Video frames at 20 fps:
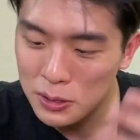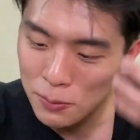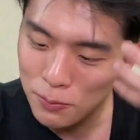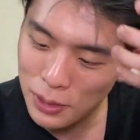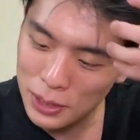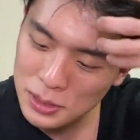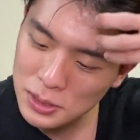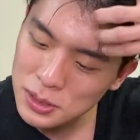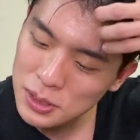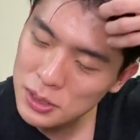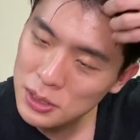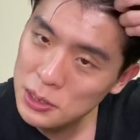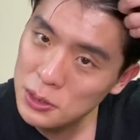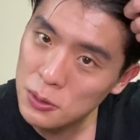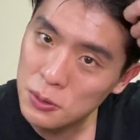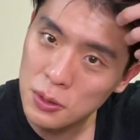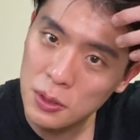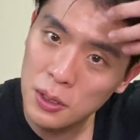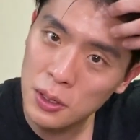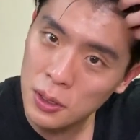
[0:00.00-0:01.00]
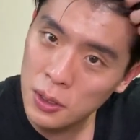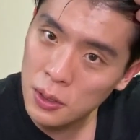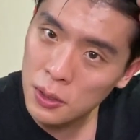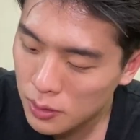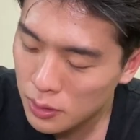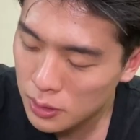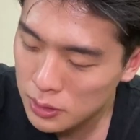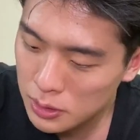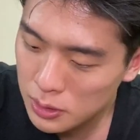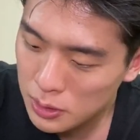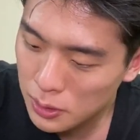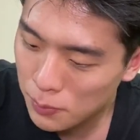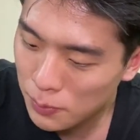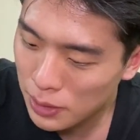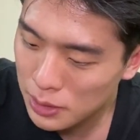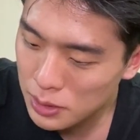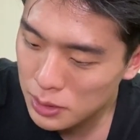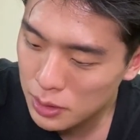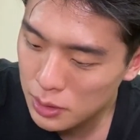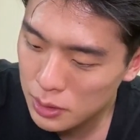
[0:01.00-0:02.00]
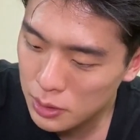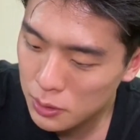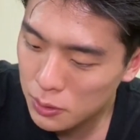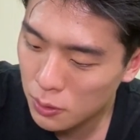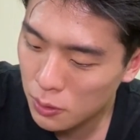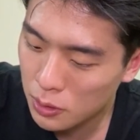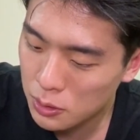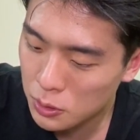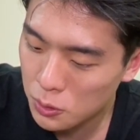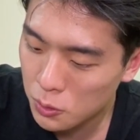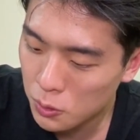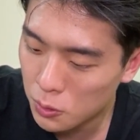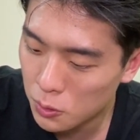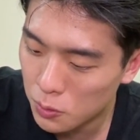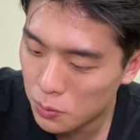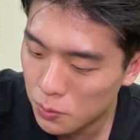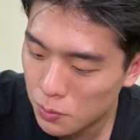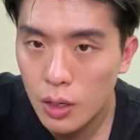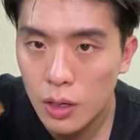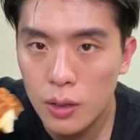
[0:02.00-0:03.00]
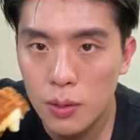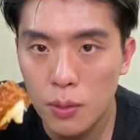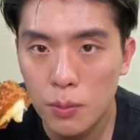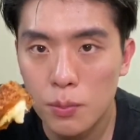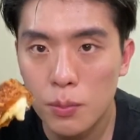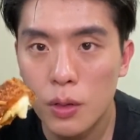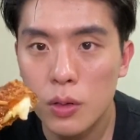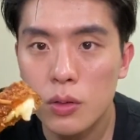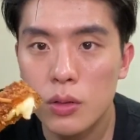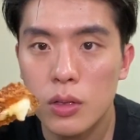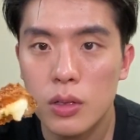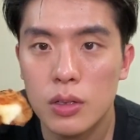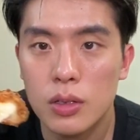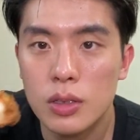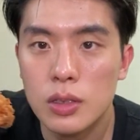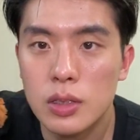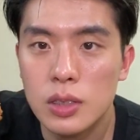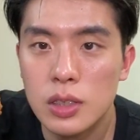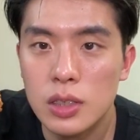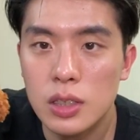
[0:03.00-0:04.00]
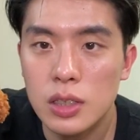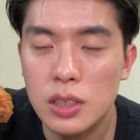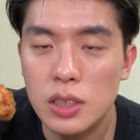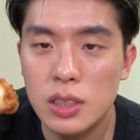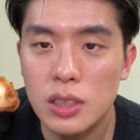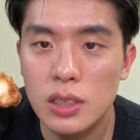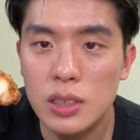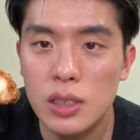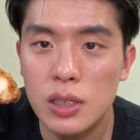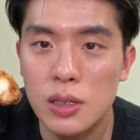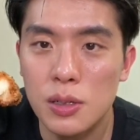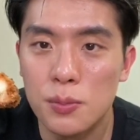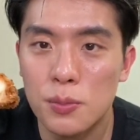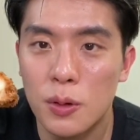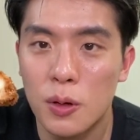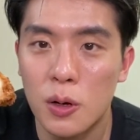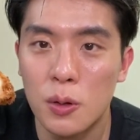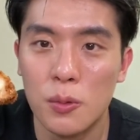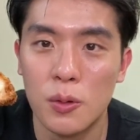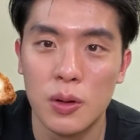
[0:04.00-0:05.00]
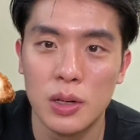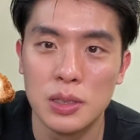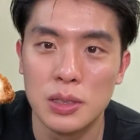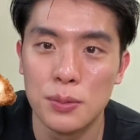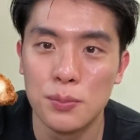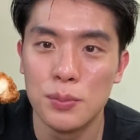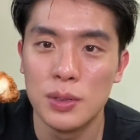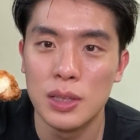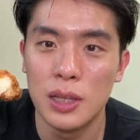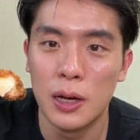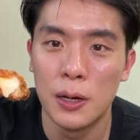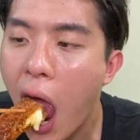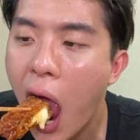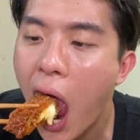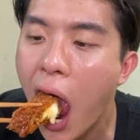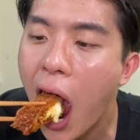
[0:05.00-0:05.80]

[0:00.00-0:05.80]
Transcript: 진짜 맛있게 생겼다 근데 진짜 맛있게 생겨가지고 한번 치즈를 먹어보겠습니다